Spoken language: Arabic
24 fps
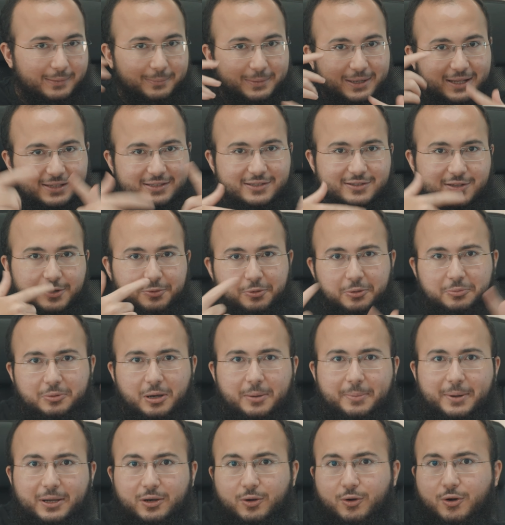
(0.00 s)
لما الناس يسالون عبد
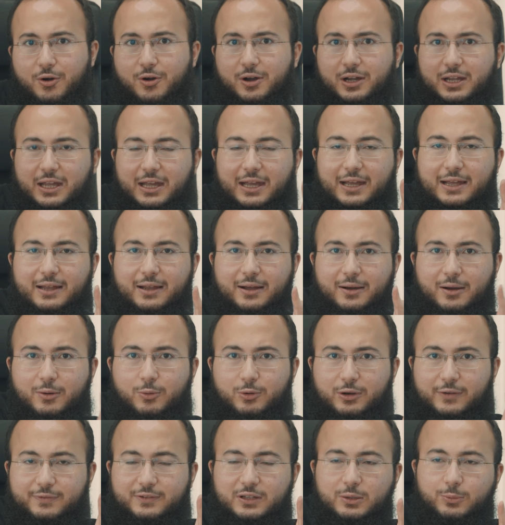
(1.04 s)
الرحمن اوه اوكي
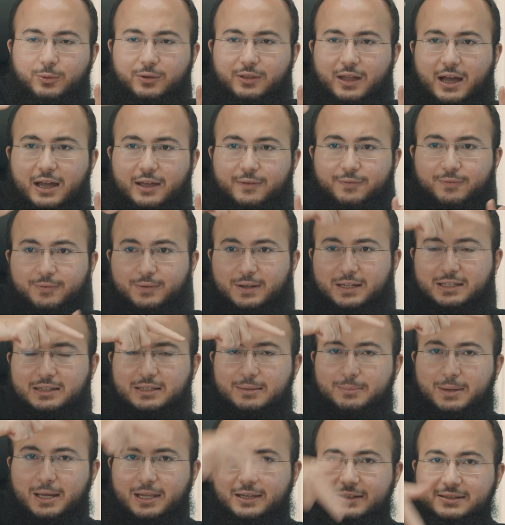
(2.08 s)
هو نفس الوظائف
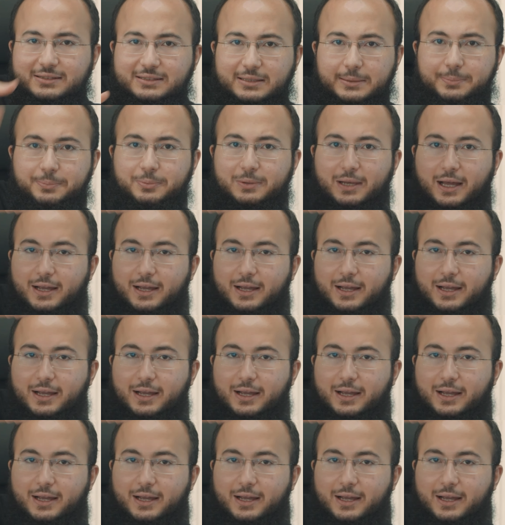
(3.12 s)
بقدمها على الستيب